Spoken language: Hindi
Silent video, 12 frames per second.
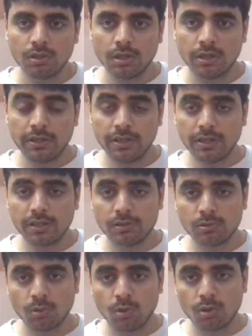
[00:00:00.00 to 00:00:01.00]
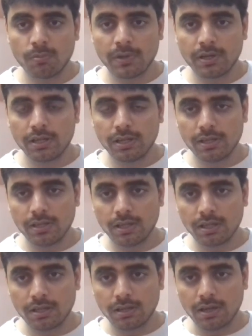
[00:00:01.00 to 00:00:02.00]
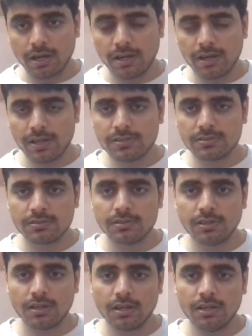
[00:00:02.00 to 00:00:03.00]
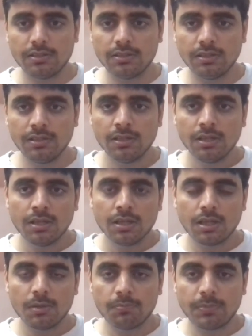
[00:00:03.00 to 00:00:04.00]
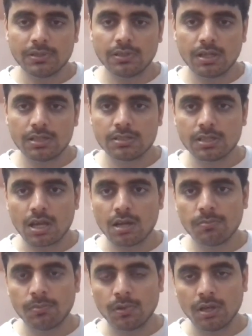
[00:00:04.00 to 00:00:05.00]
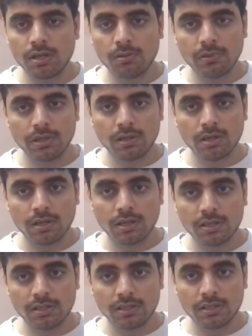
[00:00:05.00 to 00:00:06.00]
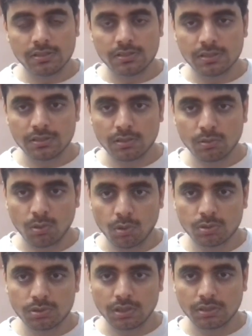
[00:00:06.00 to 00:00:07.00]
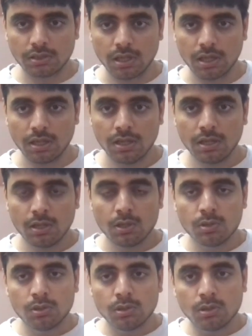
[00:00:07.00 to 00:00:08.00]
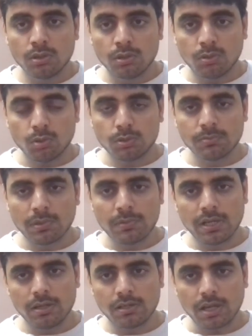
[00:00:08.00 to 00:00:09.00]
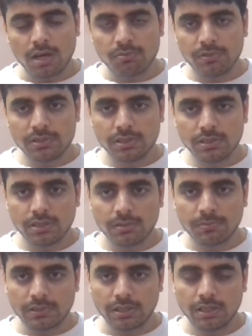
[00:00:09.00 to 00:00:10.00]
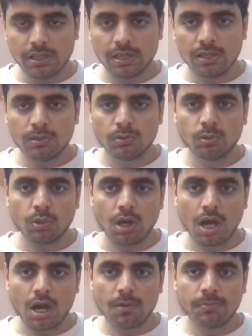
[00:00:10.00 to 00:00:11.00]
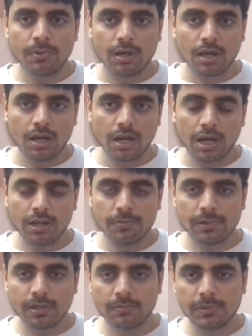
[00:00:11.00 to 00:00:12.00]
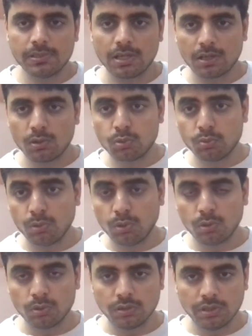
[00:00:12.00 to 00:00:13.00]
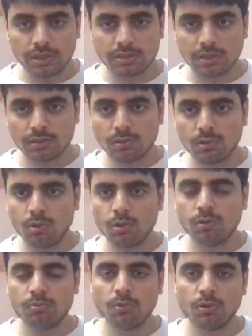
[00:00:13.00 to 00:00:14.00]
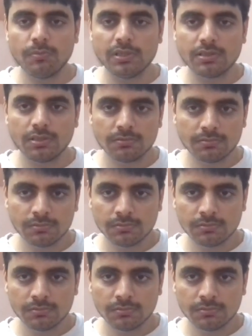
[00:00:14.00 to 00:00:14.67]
आ, इंडिया की जो गवर्नमेंट है एक गाइडलाइंस निकाली थी कि पंद्रह साल पुराने व्हीकल का री रजिस्ट्रेशन हो सकता है उसमें मैंने काफ़ी चीज़ें बताई हैं तो आप आई बटन में जाके उस वीडियो को देख सकते हो और इन्फॉर्मेशन